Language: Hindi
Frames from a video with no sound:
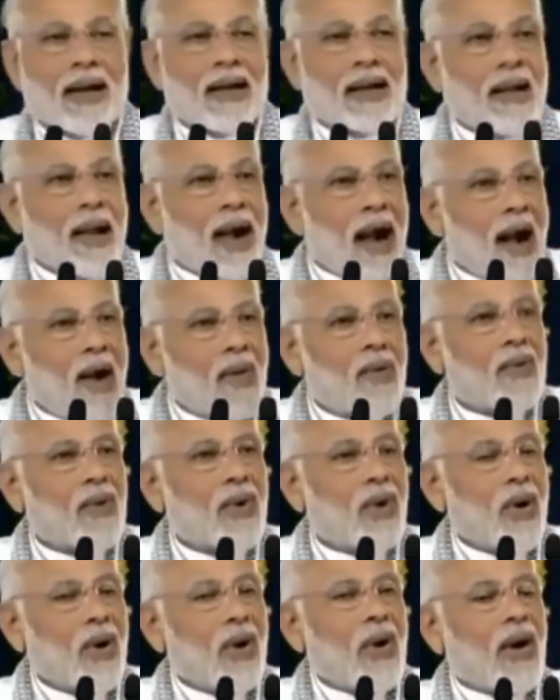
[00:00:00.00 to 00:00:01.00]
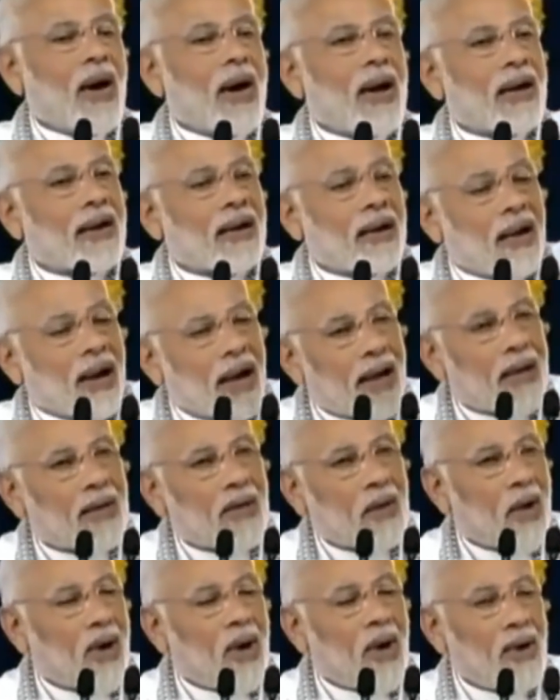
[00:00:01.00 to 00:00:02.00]
जनता के सामने
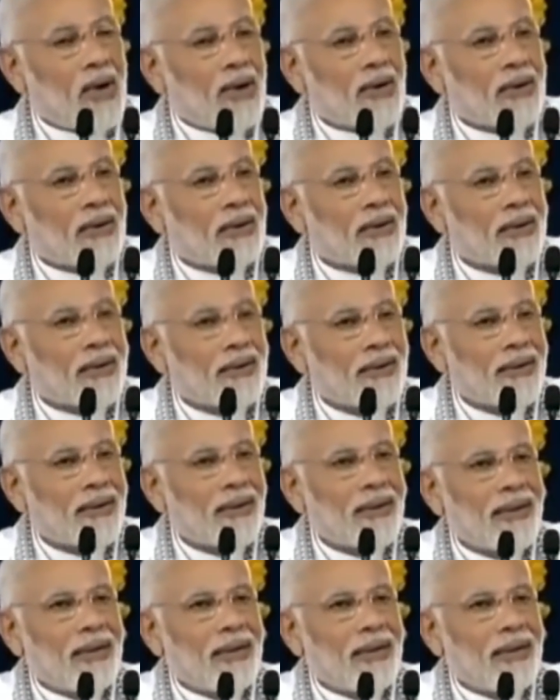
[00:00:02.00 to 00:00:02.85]
तरह तरह